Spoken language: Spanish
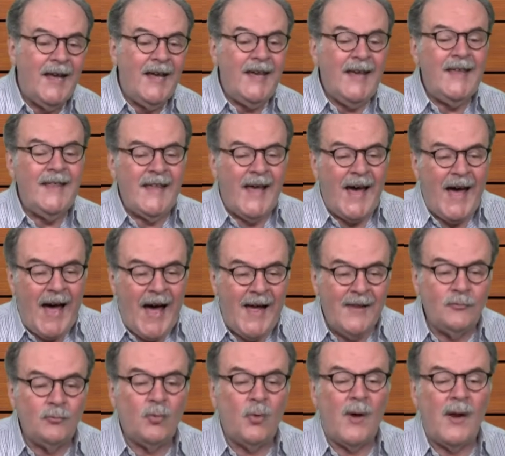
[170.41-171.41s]
y
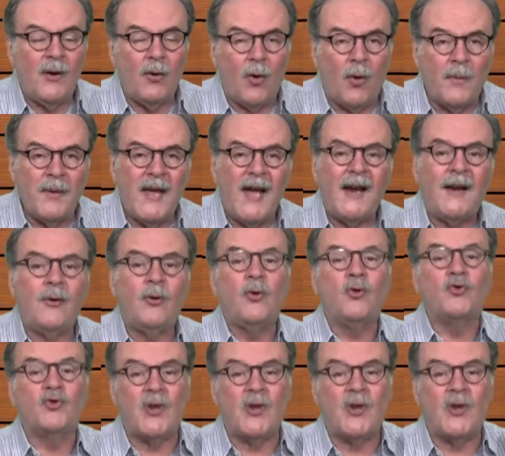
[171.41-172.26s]
dejando el gobierno,